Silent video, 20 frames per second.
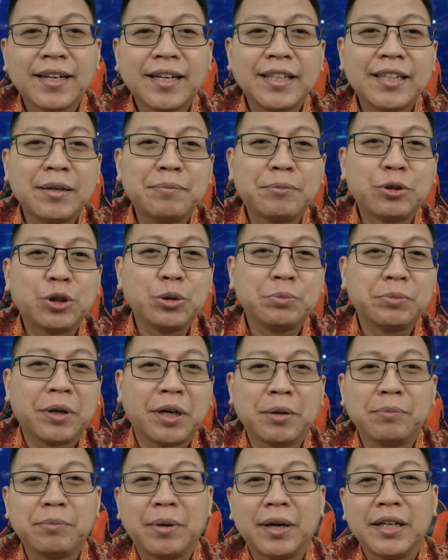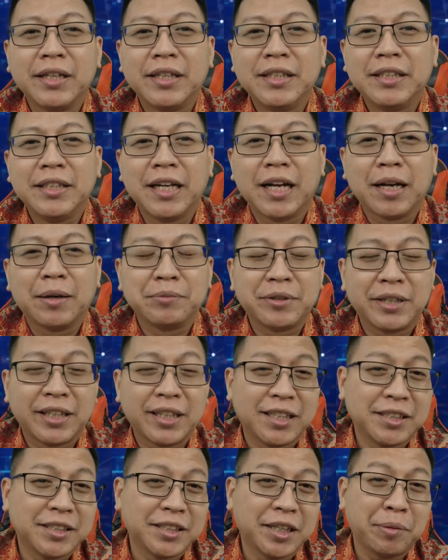Kita berjumpa kembali di dalam
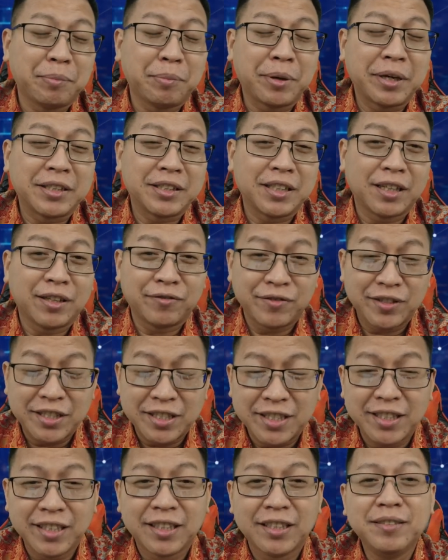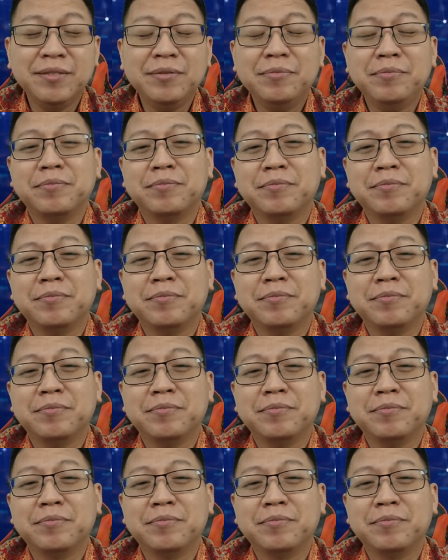channel CPS Television